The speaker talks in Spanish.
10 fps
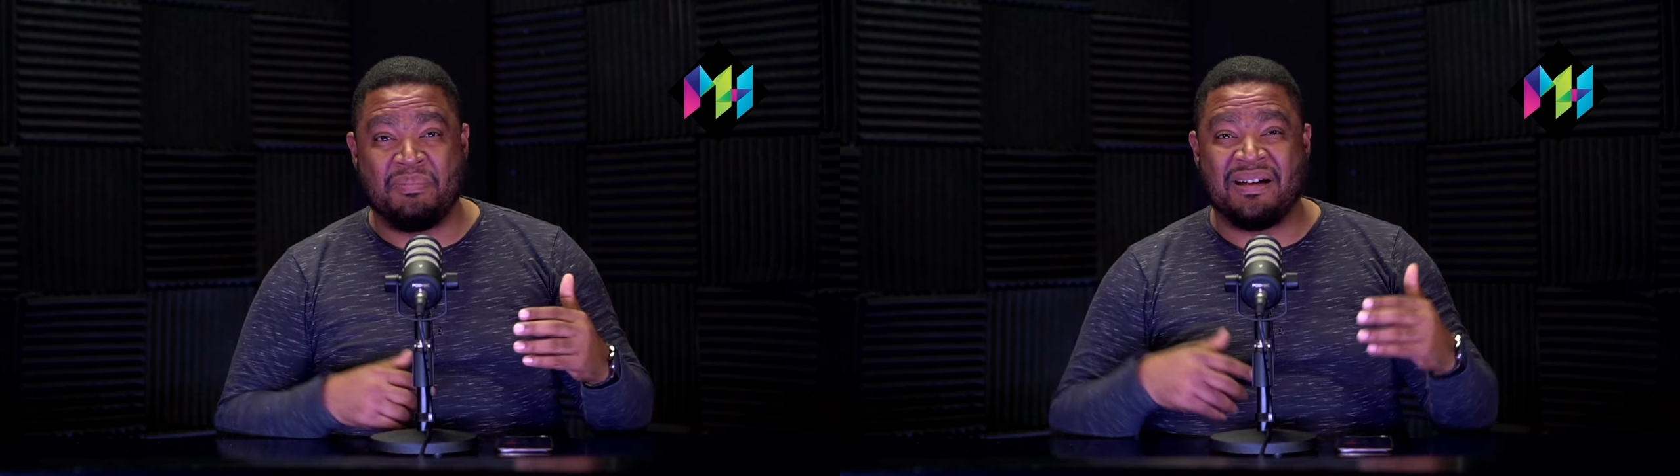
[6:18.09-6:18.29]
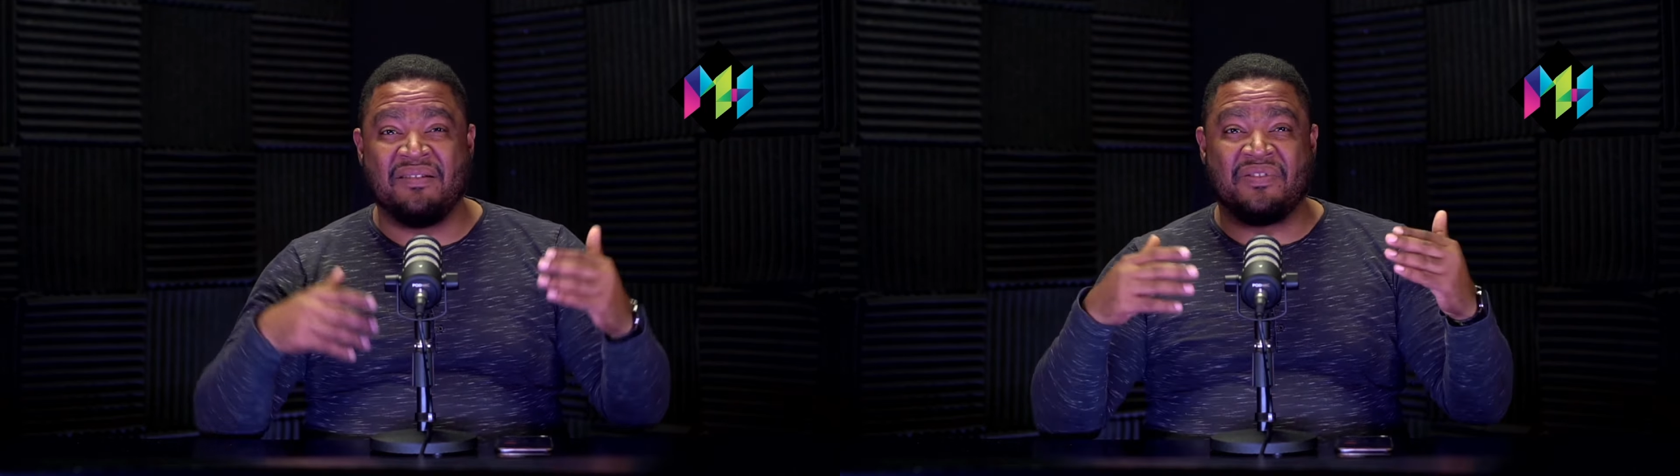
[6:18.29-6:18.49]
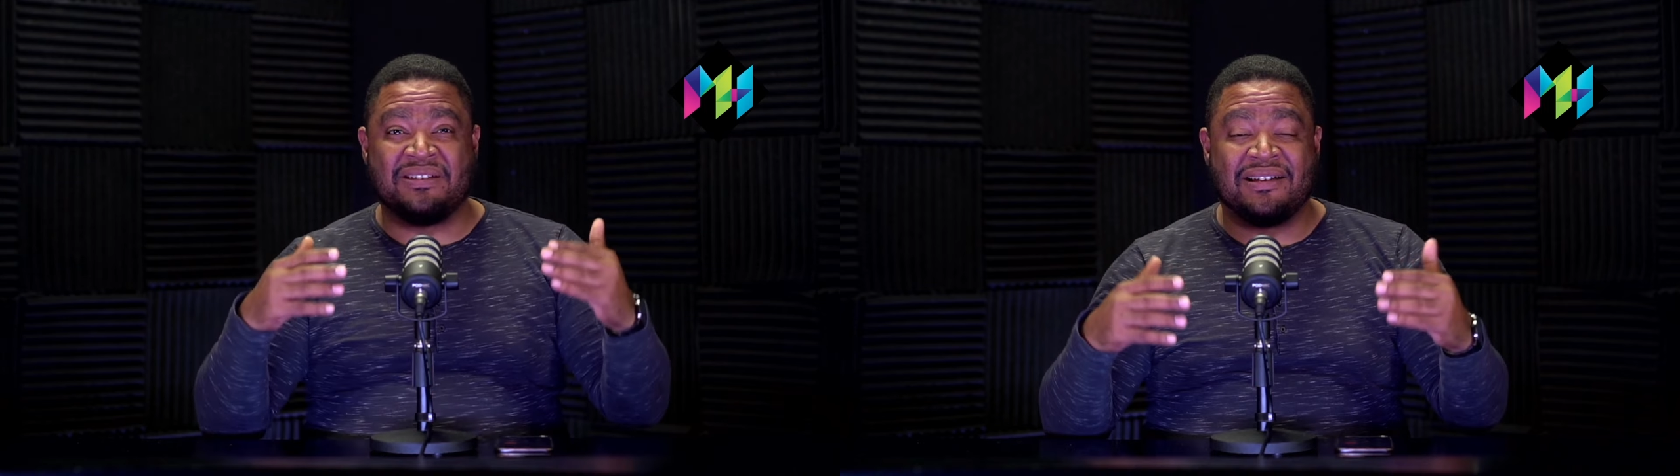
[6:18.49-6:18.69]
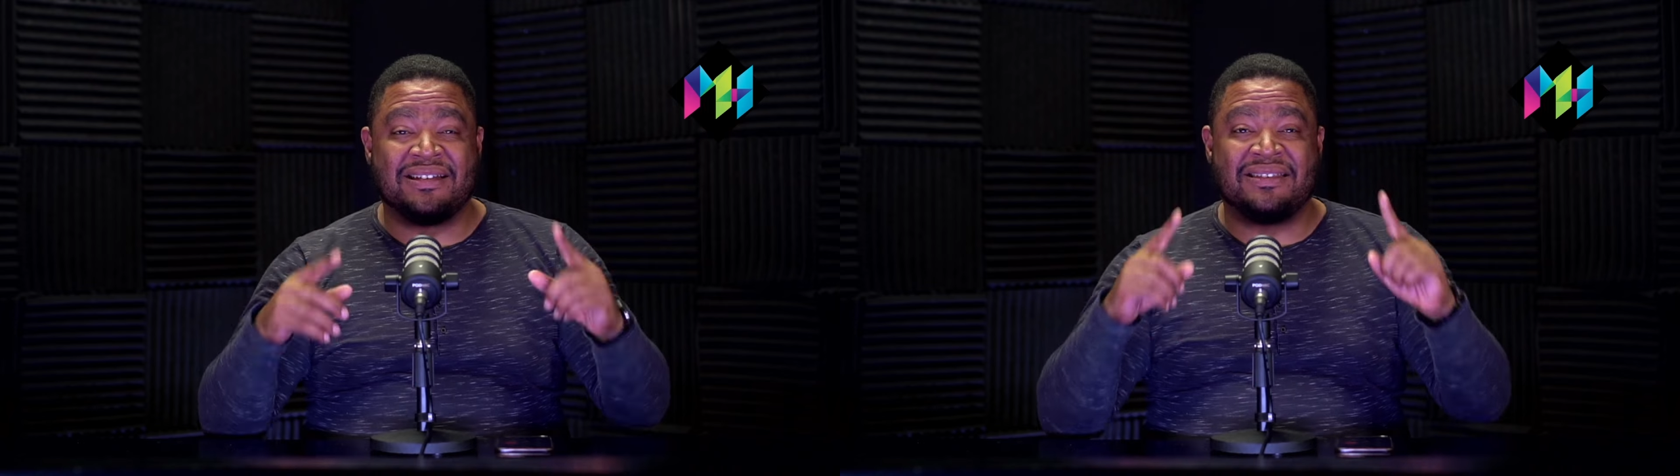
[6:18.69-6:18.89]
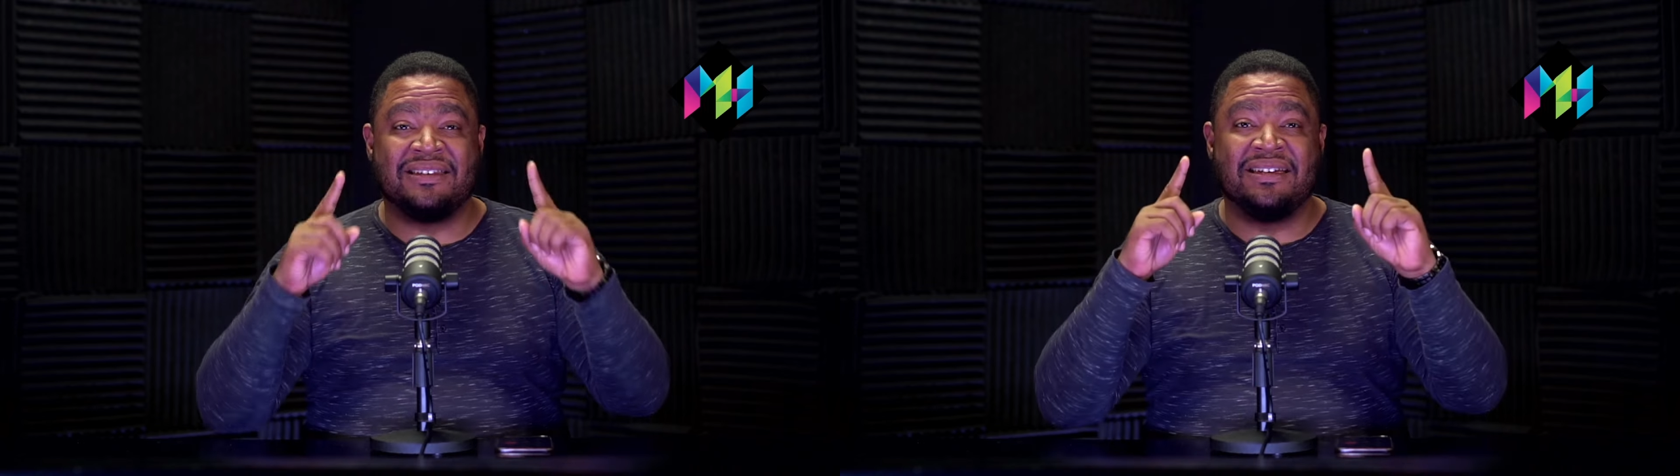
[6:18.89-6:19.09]
para
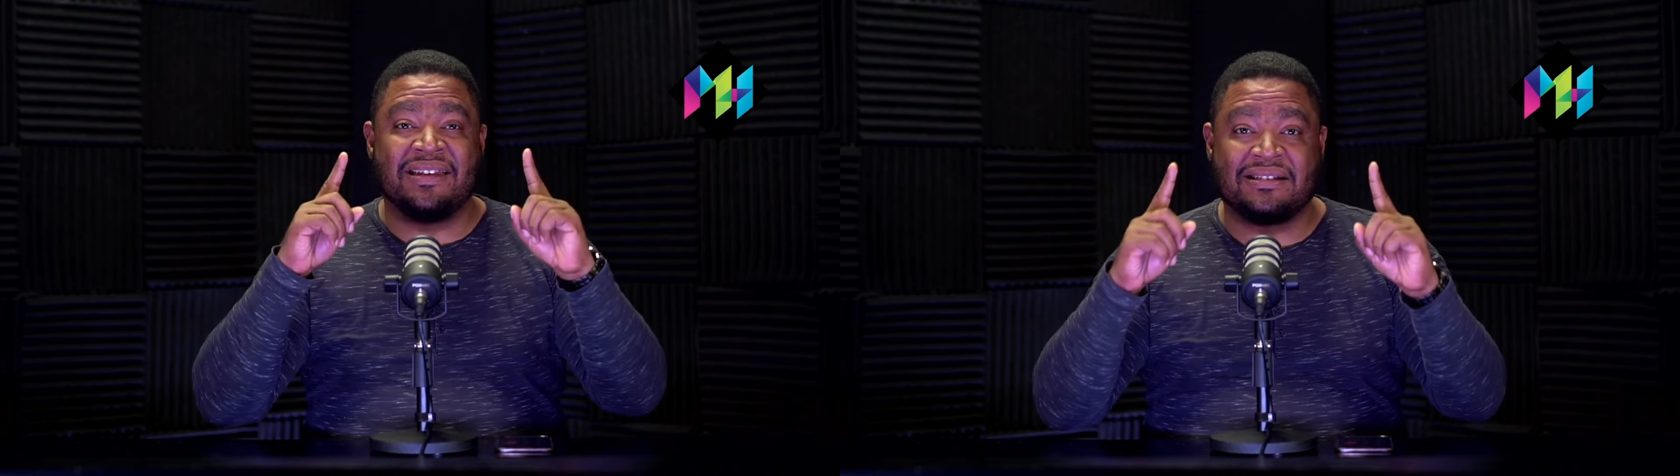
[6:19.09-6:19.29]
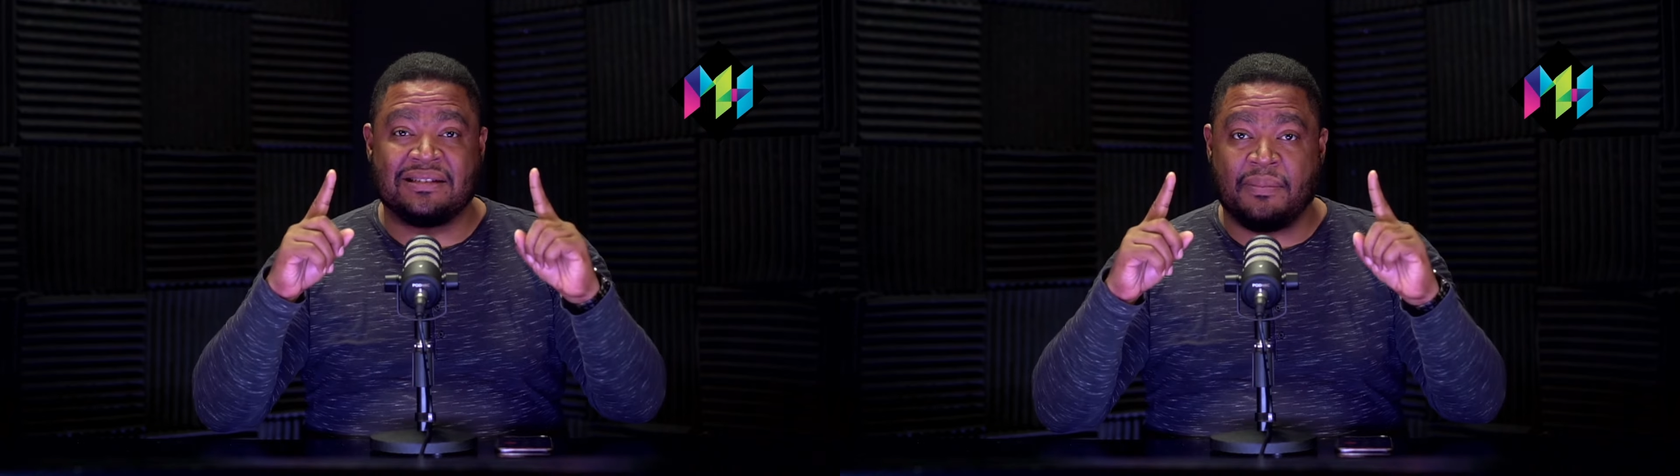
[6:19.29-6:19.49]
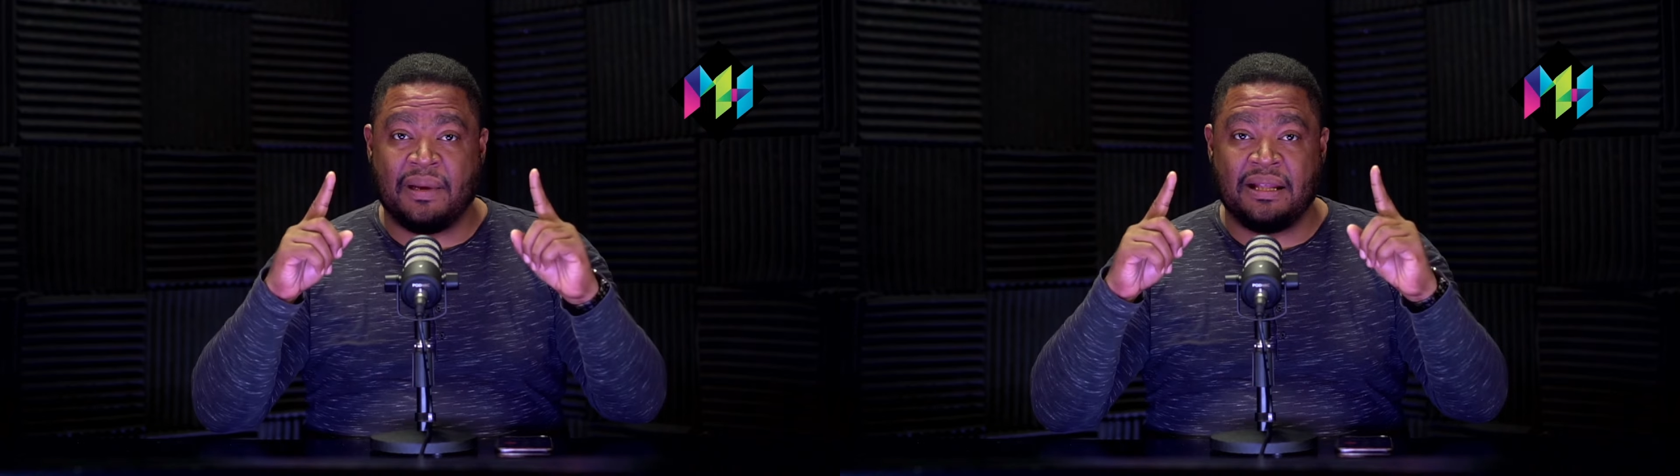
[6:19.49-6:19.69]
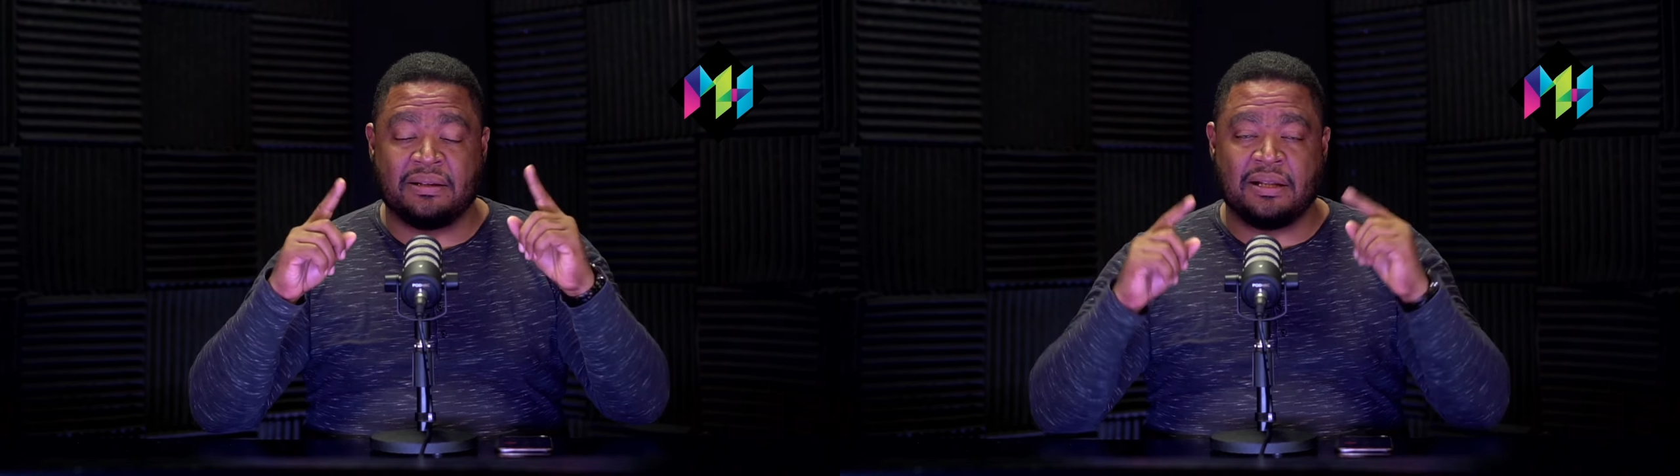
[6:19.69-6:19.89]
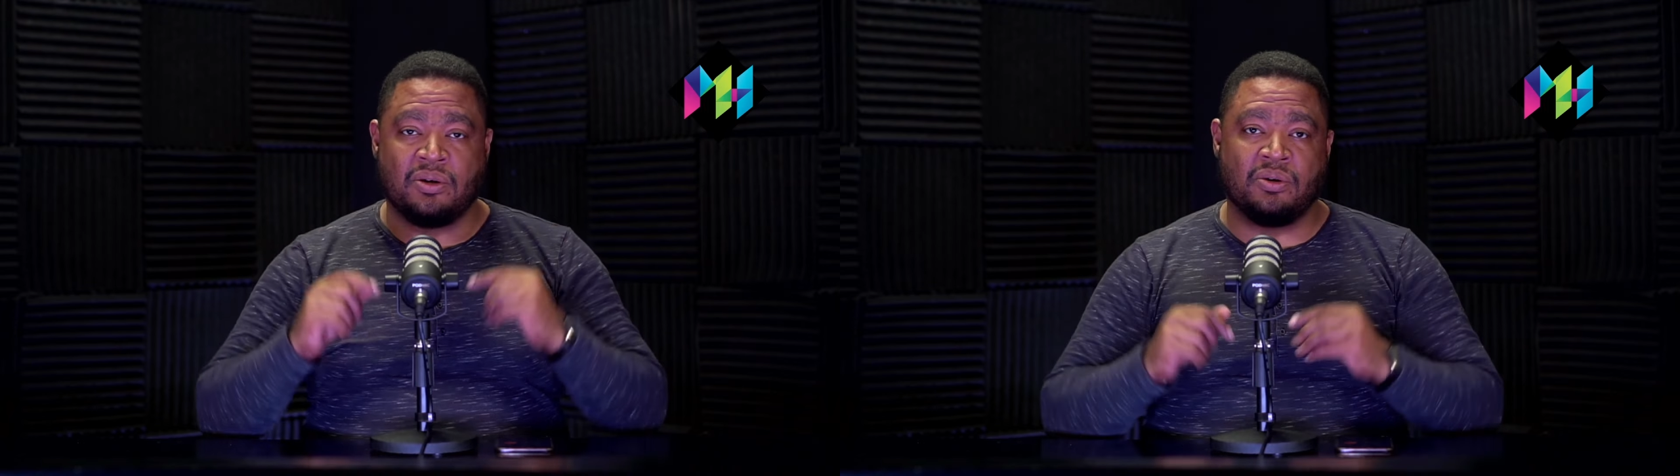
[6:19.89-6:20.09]
enfrentarse directamente